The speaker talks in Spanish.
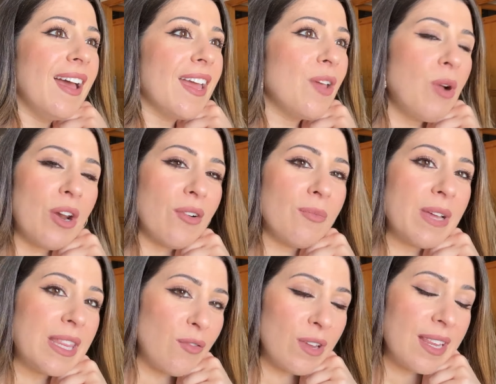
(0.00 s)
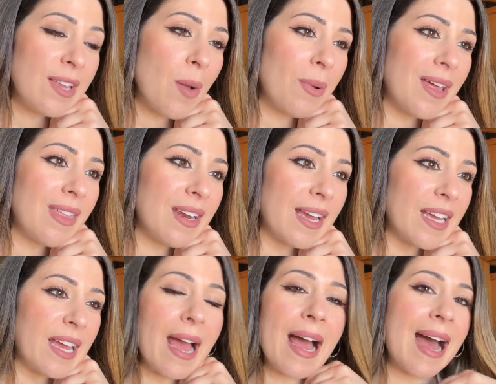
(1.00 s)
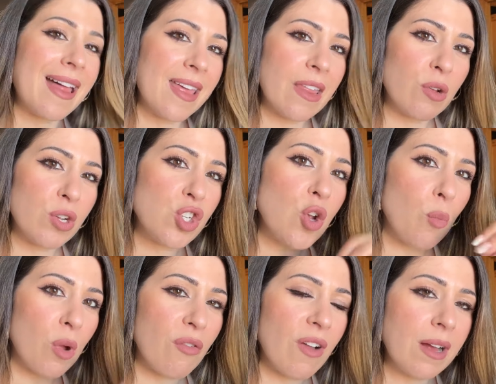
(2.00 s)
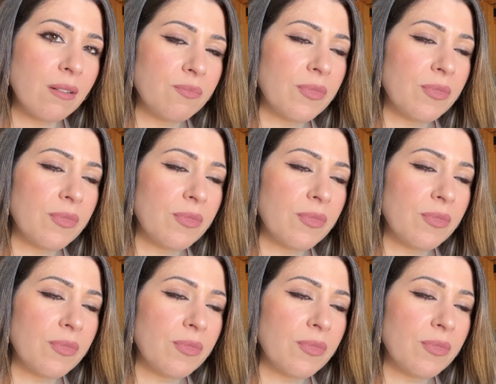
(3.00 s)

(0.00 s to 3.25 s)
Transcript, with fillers: Y bueno, en definitiva, para decir que a día de hoy soy muy fan,